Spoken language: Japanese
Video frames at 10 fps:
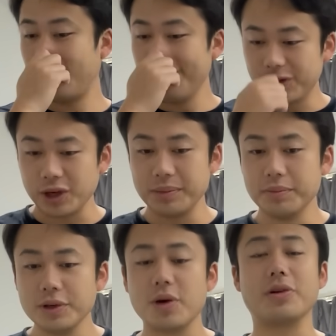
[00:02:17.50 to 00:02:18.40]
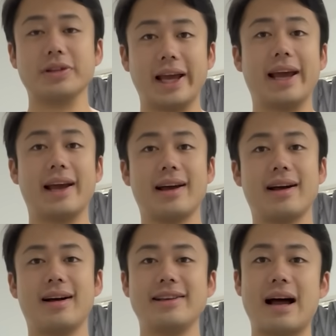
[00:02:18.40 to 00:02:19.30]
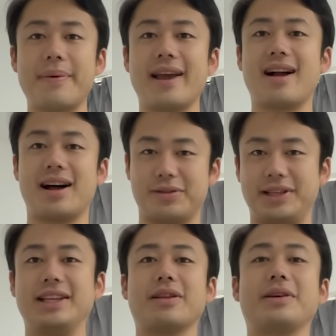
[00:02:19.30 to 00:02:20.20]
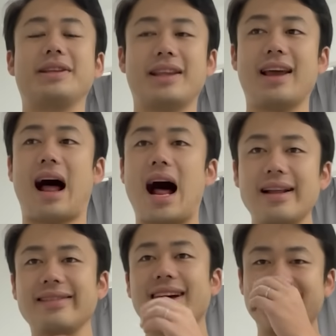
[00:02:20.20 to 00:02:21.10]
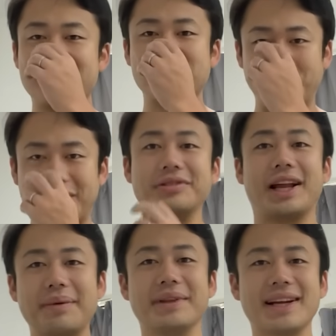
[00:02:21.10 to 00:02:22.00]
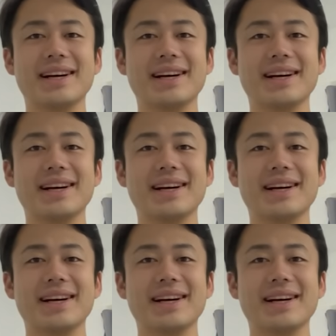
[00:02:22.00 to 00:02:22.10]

本当に無欲でやべえカード引いた時ってあんなリアクションになるんだなみたいな。